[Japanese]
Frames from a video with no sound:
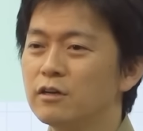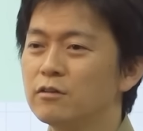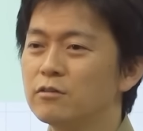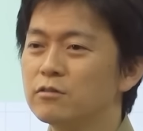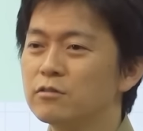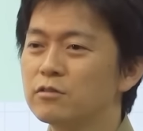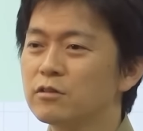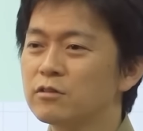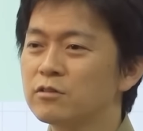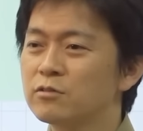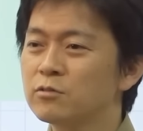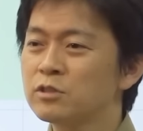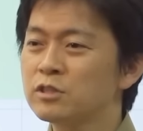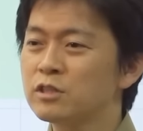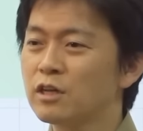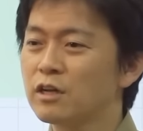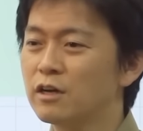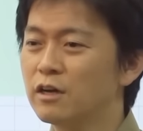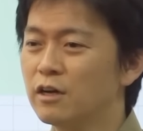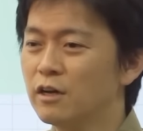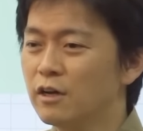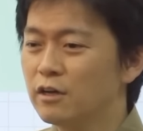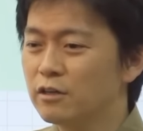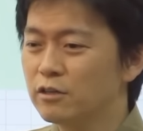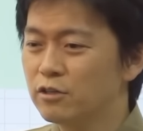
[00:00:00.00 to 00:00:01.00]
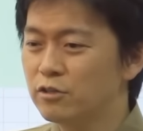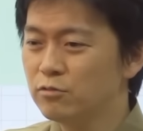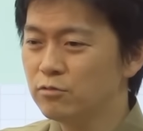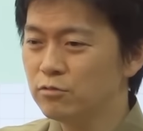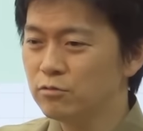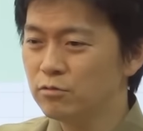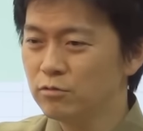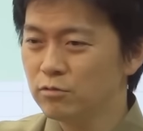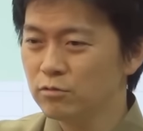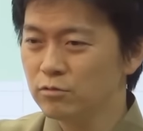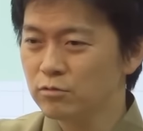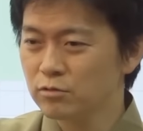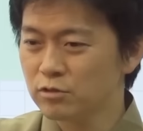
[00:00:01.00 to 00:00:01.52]
そしたら、
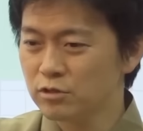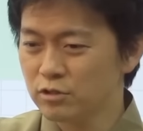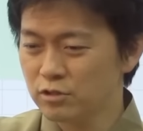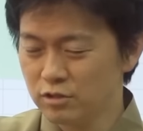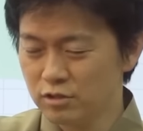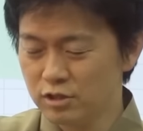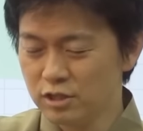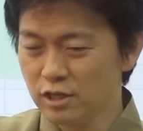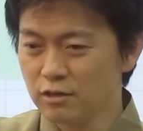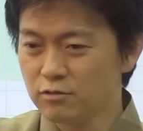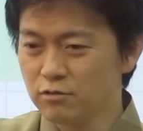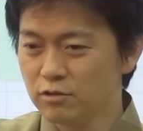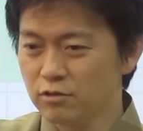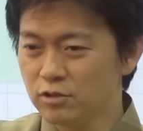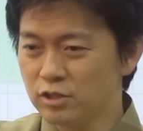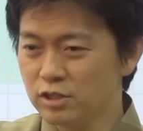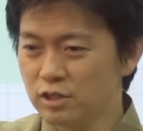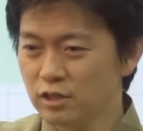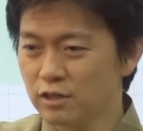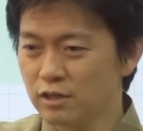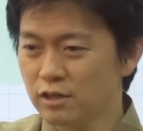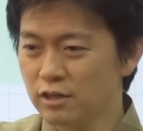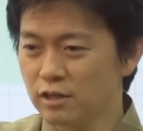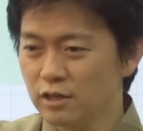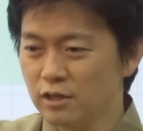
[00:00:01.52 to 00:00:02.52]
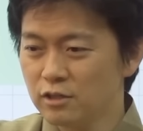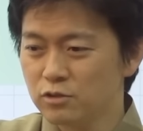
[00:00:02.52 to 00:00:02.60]
ぎゅーんと着陸してから、